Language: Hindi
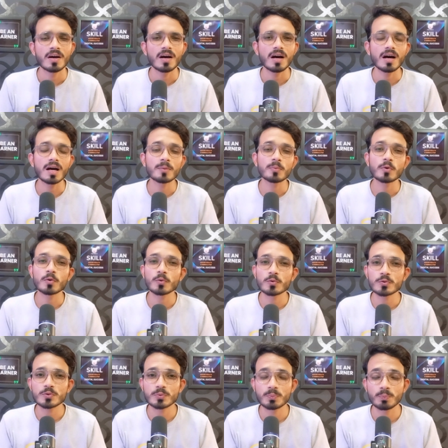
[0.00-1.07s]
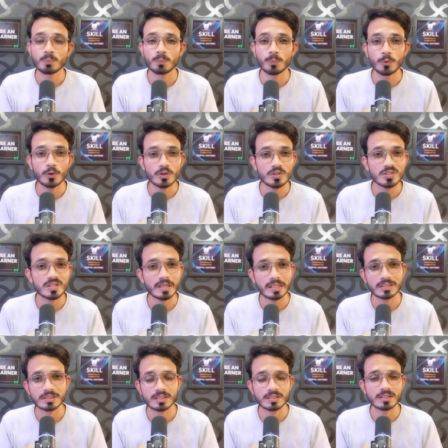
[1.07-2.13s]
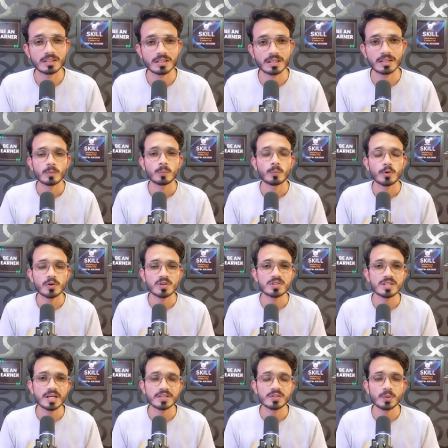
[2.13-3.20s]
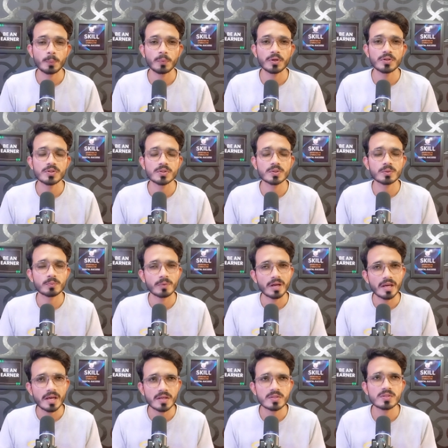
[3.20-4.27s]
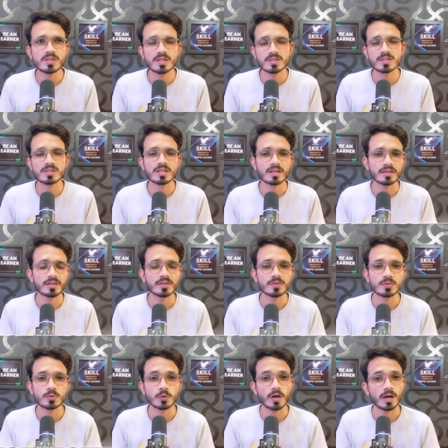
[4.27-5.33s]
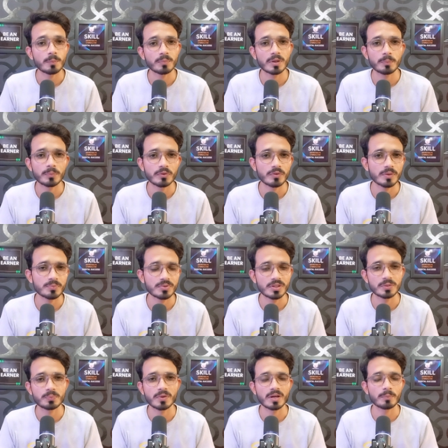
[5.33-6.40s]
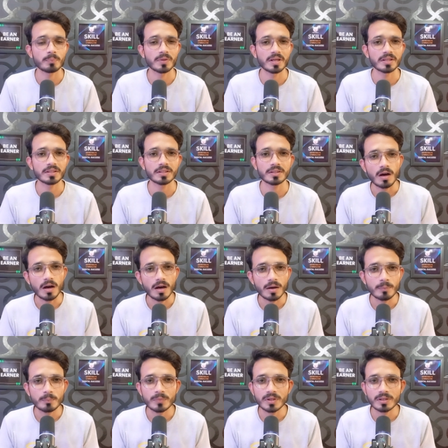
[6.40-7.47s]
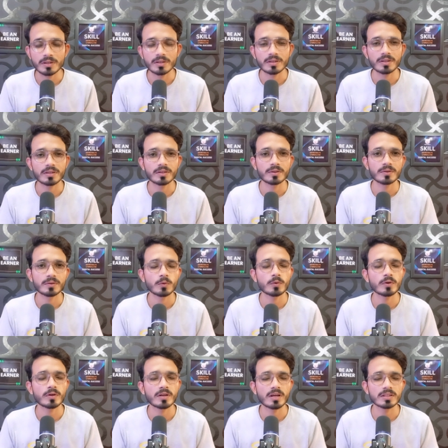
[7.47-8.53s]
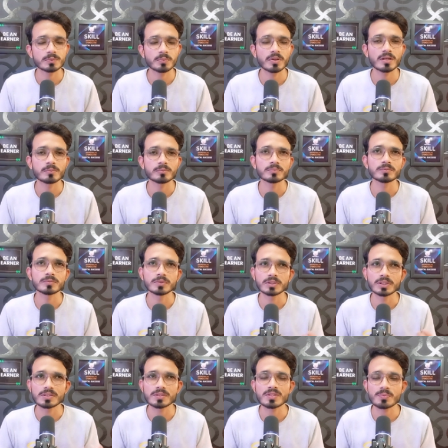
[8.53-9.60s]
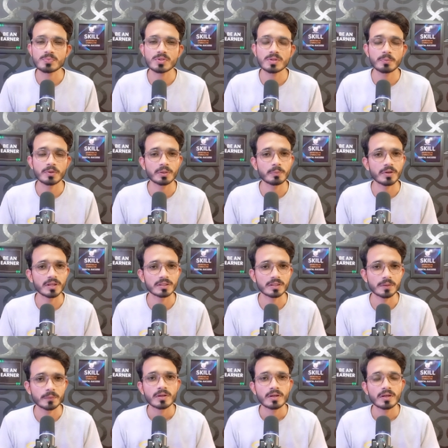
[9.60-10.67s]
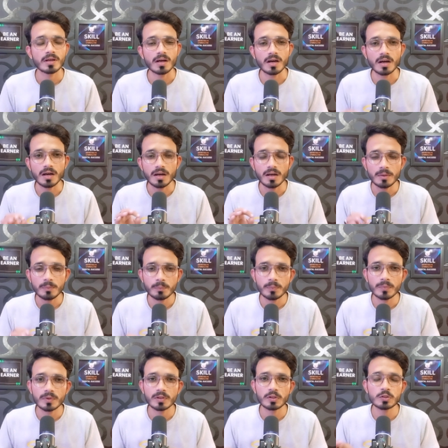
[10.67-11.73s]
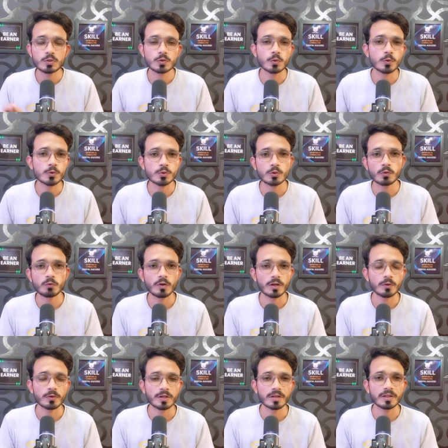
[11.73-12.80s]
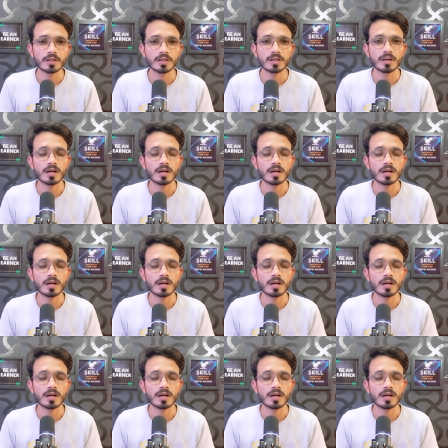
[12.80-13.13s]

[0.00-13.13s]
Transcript: आपको कुछ बोनस लेक्चर देंगे बोनस लेक्चर मीन्स ऐसी ऐसी तकनीक्स जो हमने अपनी वेबसाइट पर अप्लाई की आप भी करेंगे और लास्ट पर हम यार सबसे बड़ी बात है कि आप इस कोर्स को फॉलो करके